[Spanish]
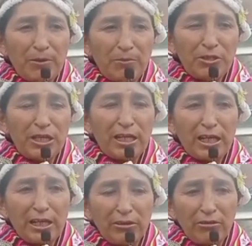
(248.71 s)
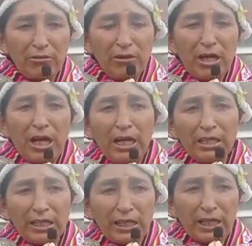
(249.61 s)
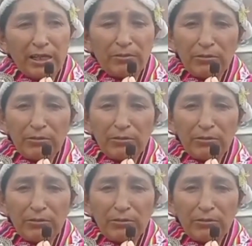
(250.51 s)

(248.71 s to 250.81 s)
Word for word: vamos a estar yendo a entregar,